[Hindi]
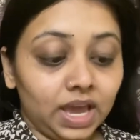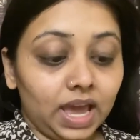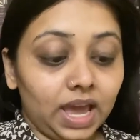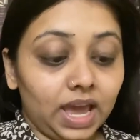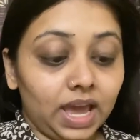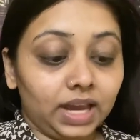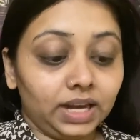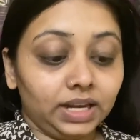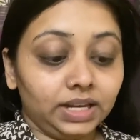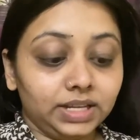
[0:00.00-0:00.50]

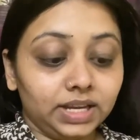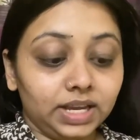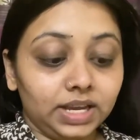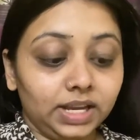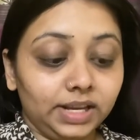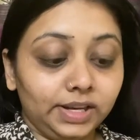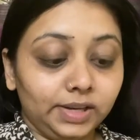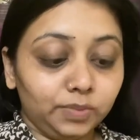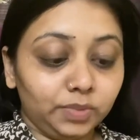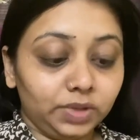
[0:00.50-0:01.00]
एंड ये
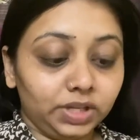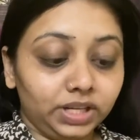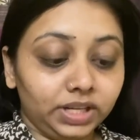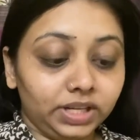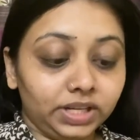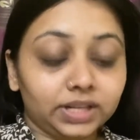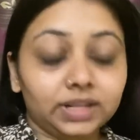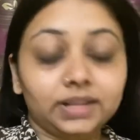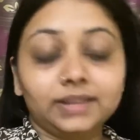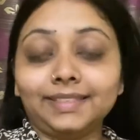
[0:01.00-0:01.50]

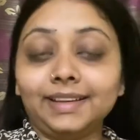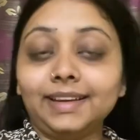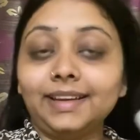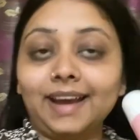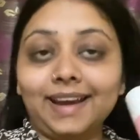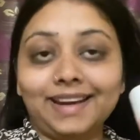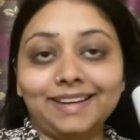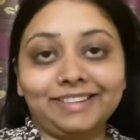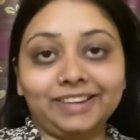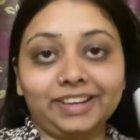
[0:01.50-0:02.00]
इल्यूमिनेट करता है एंड
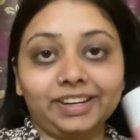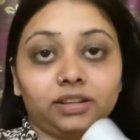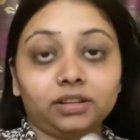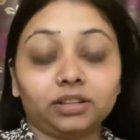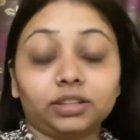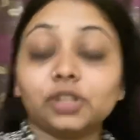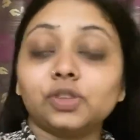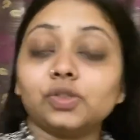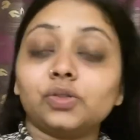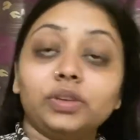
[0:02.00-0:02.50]
हाइड्रेट
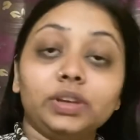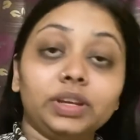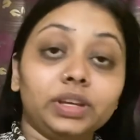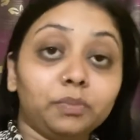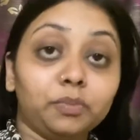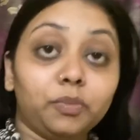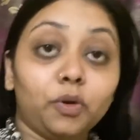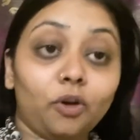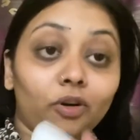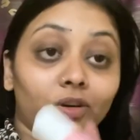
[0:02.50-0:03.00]
करता है सो so, ये
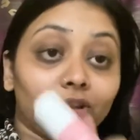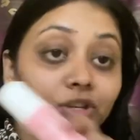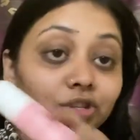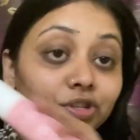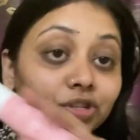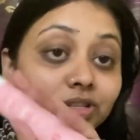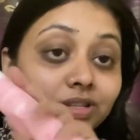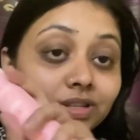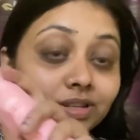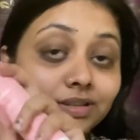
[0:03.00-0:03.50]
बहुत
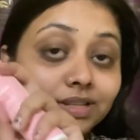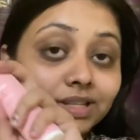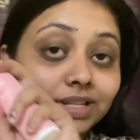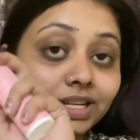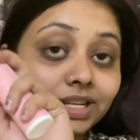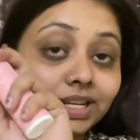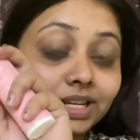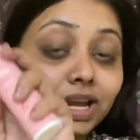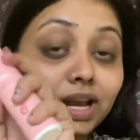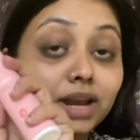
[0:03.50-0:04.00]
अच्छा
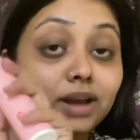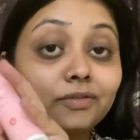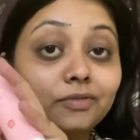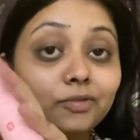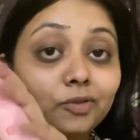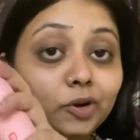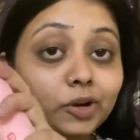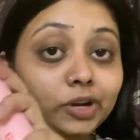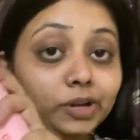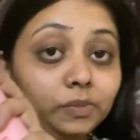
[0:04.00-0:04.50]
सनस्क्रीन है एंड
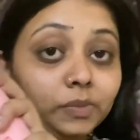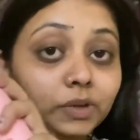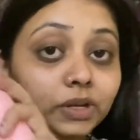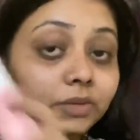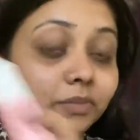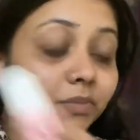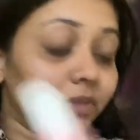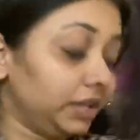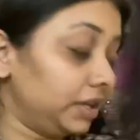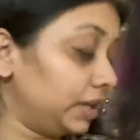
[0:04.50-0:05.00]
अफोर्डेबल
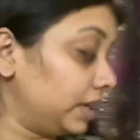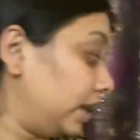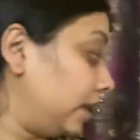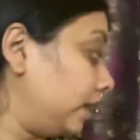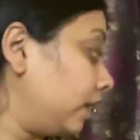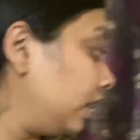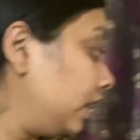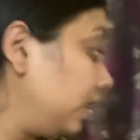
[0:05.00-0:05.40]
भी है